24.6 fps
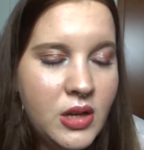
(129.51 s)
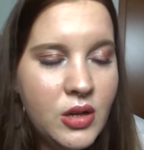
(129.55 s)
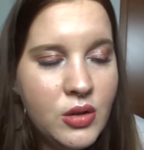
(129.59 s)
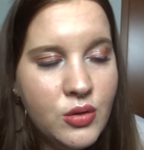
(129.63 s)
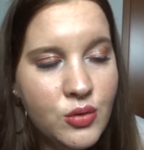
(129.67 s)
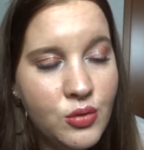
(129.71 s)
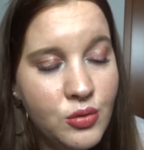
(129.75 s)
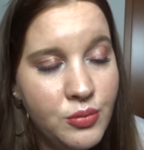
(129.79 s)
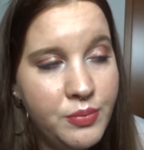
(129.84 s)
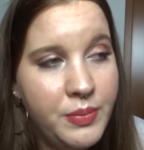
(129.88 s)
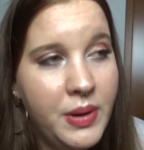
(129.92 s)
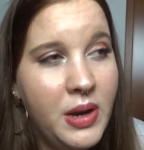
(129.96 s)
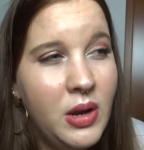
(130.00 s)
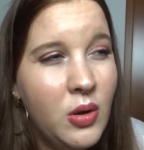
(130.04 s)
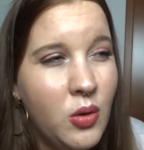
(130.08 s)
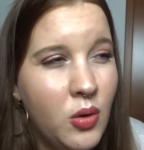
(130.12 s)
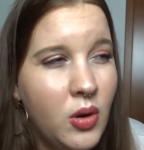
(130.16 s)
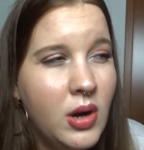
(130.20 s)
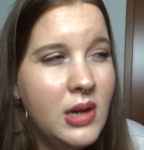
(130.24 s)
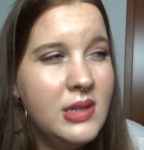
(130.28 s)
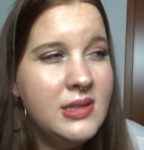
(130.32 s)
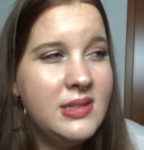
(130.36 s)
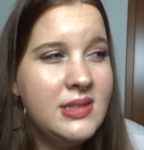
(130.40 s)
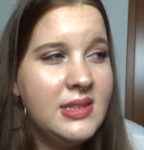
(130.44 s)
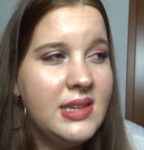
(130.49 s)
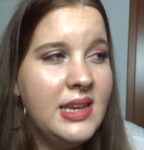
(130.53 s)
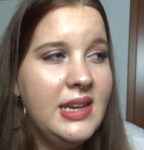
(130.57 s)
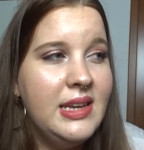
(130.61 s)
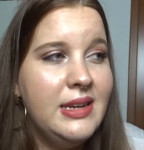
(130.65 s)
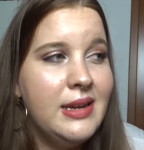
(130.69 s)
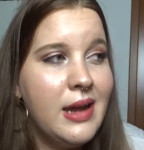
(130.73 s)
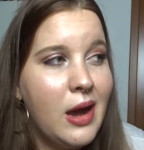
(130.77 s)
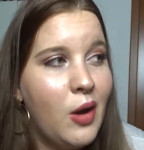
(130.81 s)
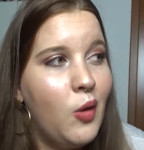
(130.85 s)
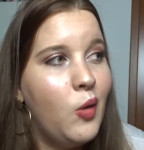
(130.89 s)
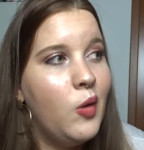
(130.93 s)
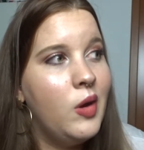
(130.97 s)
Gut, bei Halls gehen
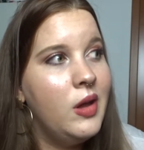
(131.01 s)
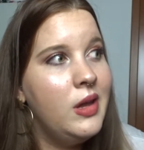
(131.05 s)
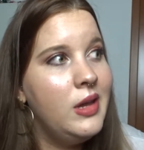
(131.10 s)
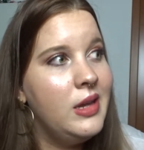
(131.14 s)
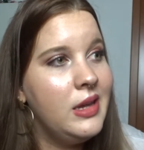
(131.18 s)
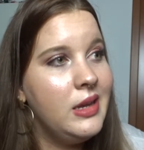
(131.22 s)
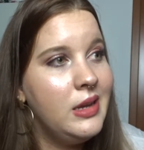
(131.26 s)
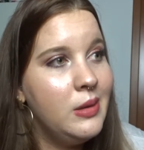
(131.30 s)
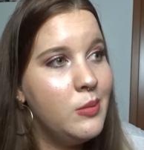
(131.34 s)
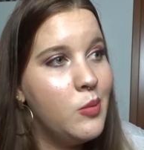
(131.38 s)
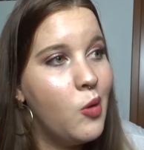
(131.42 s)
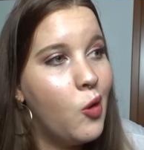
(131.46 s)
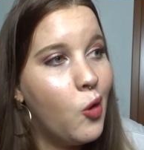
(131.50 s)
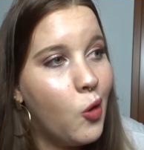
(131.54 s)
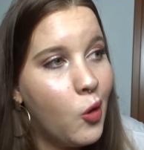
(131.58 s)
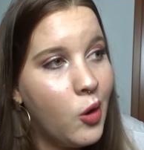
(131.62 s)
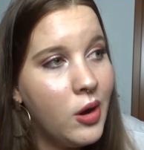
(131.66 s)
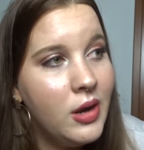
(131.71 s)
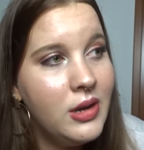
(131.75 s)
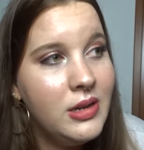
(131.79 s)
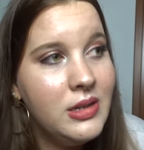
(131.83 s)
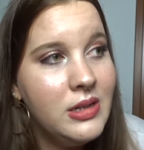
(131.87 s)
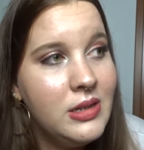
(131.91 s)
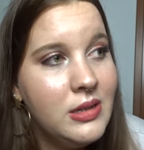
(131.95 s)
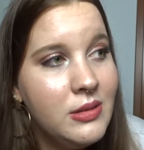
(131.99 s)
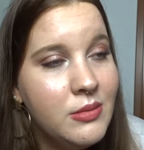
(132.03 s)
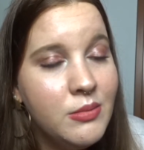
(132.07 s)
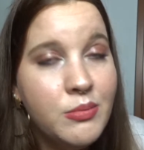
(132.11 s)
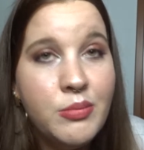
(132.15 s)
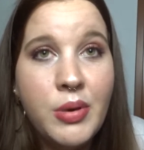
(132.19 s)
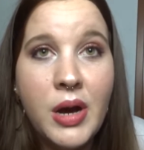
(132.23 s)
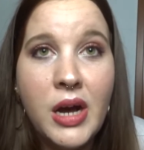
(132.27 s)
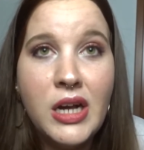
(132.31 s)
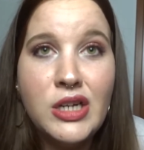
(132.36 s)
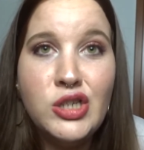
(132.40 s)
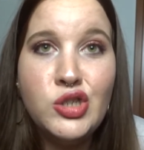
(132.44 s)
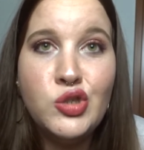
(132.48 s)
auch in einem Hall die ein
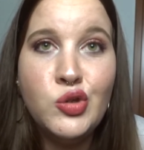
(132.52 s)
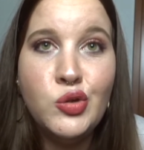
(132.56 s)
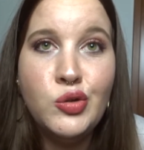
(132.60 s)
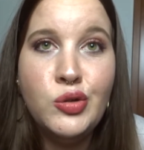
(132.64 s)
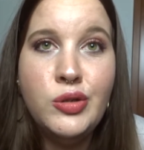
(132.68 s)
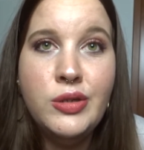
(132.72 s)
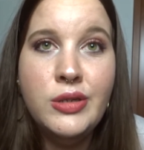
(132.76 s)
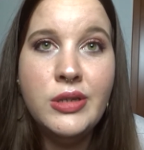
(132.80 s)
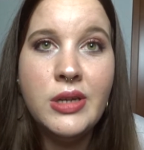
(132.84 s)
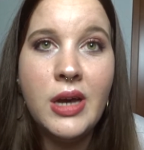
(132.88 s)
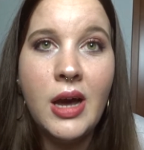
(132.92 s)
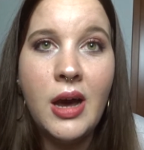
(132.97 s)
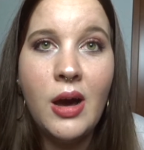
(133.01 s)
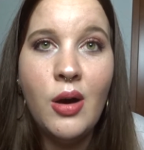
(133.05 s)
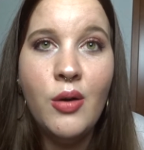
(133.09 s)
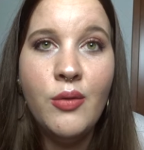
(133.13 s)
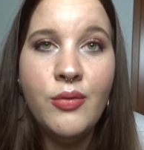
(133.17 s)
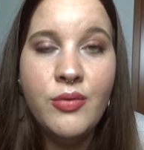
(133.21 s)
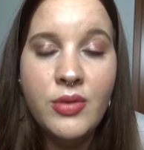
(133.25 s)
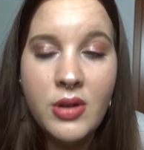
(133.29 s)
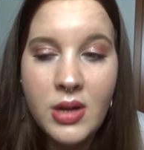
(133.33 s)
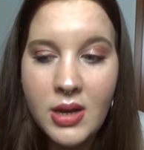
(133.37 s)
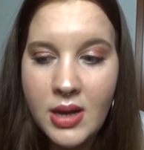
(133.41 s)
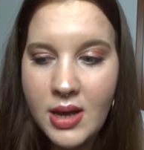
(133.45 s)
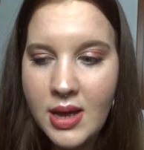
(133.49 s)
paar Stunden drauf.